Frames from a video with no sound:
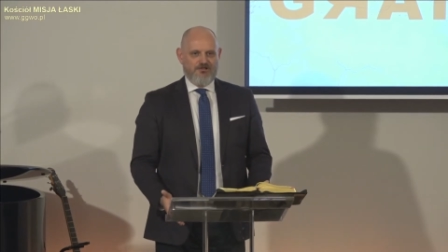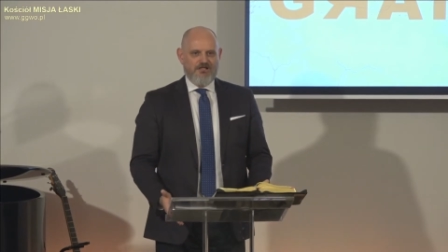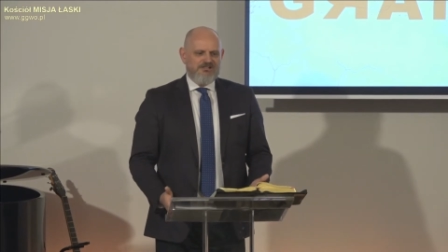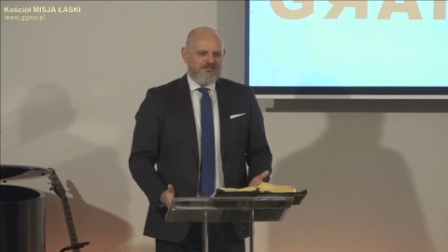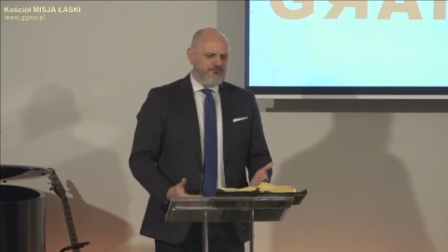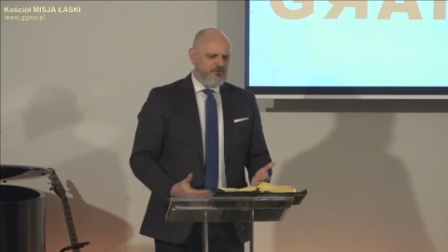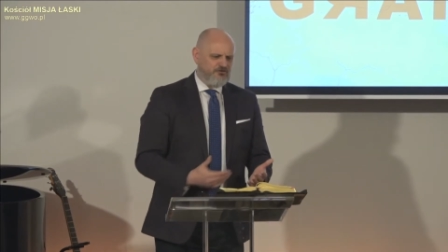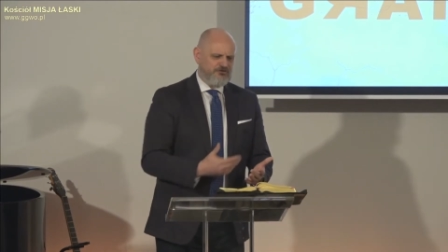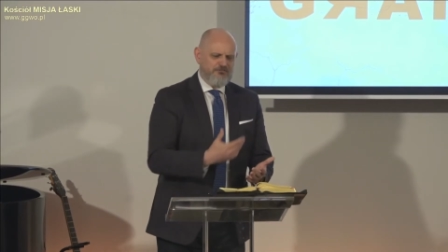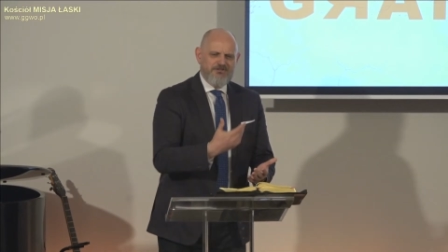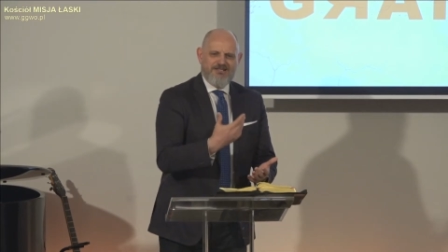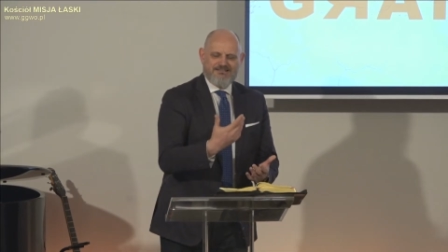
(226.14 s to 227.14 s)
Nie po to,
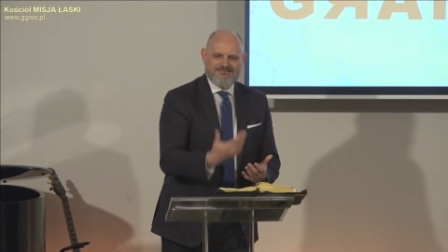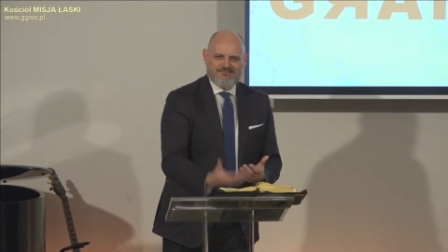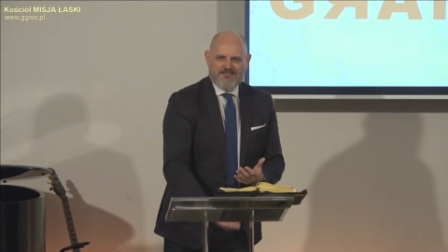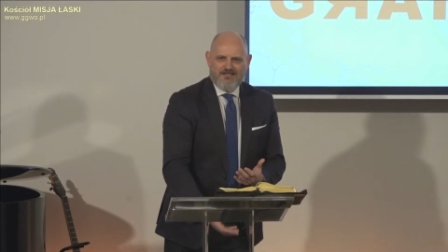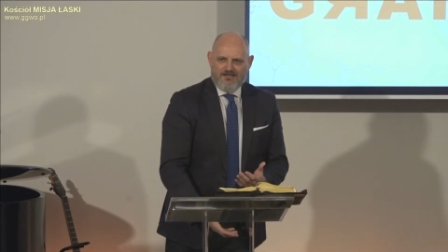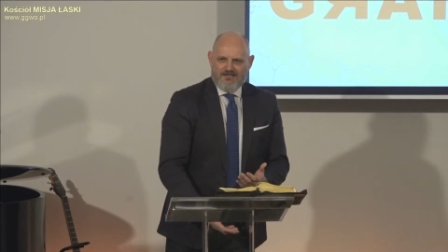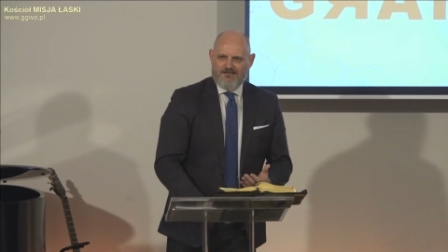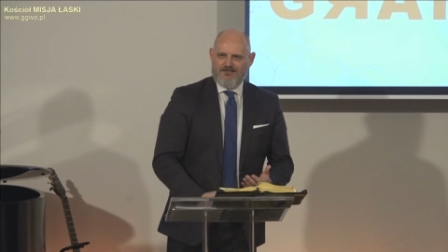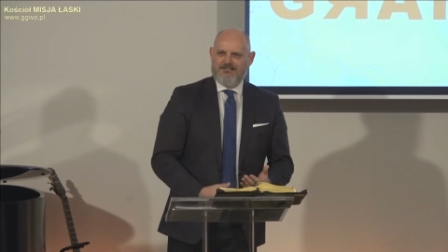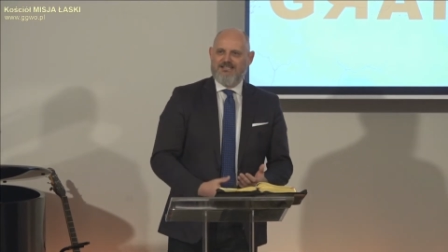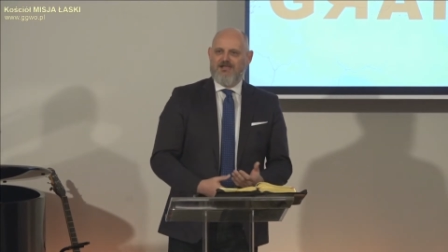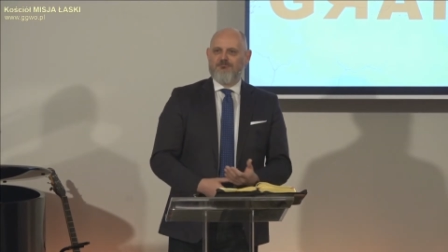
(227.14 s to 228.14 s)
żeby nas e,
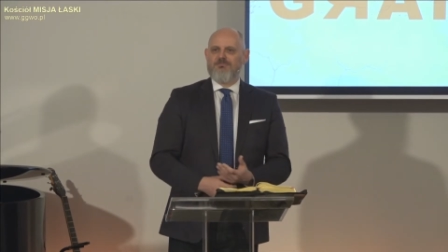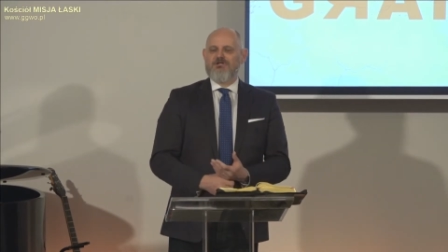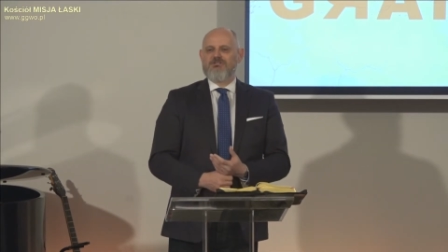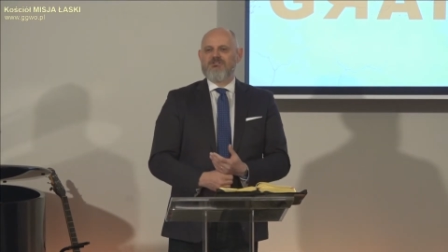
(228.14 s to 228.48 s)
gnębić,